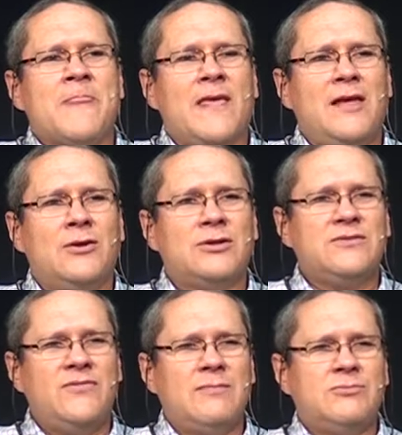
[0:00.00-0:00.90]
E nós
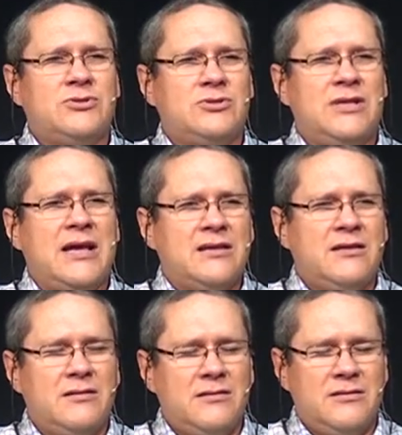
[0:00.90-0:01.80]
devemos dar,
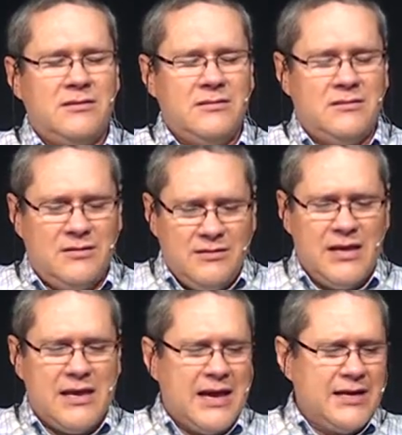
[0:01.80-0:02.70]

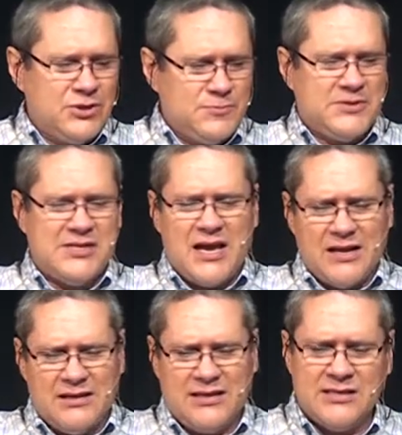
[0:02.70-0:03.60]
dedicar especial
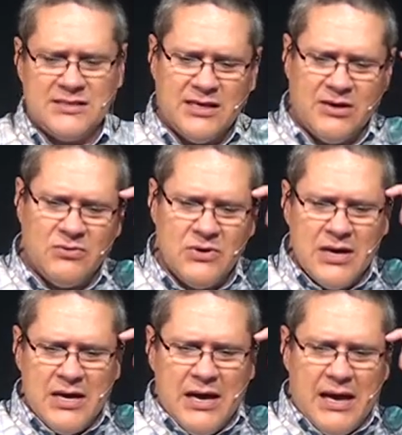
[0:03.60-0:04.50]
atenção
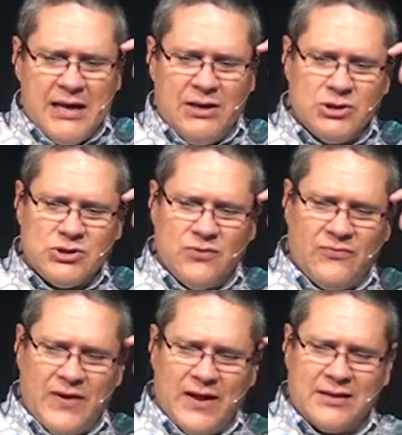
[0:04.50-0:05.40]
a nossa
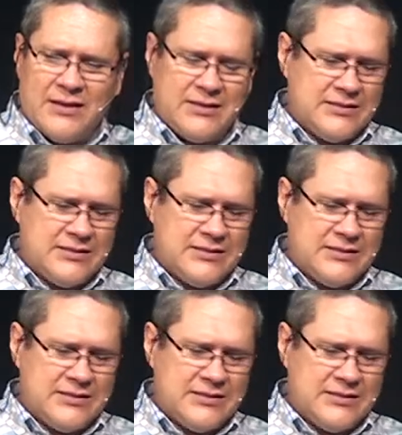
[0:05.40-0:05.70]
oferta.